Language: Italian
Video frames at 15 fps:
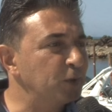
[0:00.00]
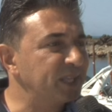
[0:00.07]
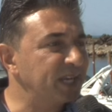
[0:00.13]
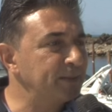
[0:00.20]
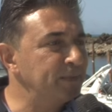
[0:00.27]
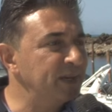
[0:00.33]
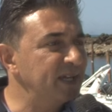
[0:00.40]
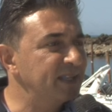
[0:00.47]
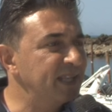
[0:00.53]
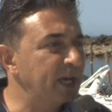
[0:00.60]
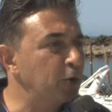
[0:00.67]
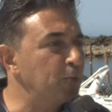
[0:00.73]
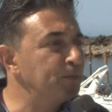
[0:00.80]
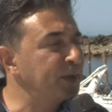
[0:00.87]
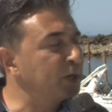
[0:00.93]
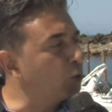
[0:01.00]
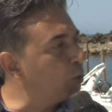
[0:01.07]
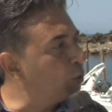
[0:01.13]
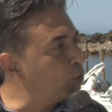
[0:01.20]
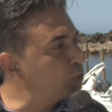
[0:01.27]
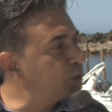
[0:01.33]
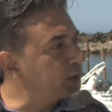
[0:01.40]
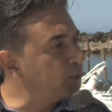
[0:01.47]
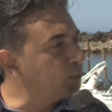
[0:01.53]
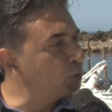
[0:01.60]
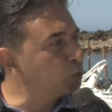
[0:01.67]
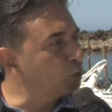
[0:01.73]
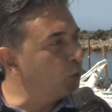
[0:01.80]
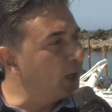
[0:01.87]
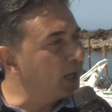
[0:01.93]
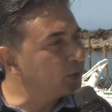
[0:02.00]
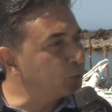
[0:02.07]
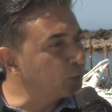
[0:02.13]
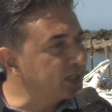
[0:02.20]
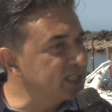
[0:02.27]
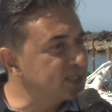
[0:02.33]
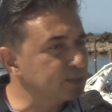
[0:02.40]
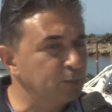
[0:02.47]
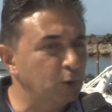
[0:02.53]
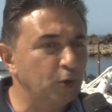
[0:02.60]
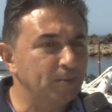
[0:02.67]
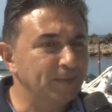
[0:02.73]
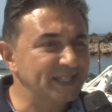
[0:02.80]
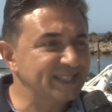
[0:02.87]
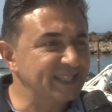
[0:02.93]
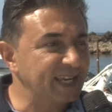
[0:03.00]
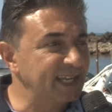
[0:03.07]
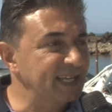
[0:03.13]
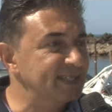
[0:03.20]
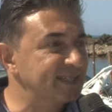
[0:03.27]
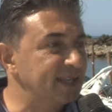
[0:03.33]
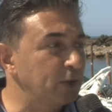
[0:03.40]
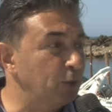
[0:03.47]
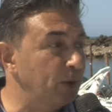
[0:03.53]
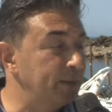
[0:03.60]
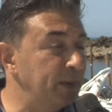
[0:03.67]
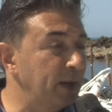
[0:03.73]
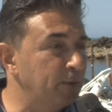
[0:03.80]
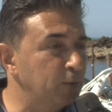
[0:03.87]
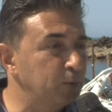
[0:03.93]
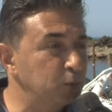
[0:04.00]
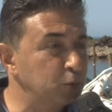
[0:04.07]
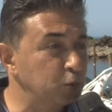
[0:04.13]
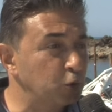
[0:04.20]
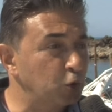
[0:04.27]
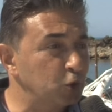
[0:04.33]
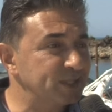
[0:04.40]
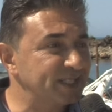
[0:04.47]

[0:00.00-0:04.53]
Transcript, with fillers: potrebbe dare un piccolo contributo al turismo mazzarese, noi abbiamo potuto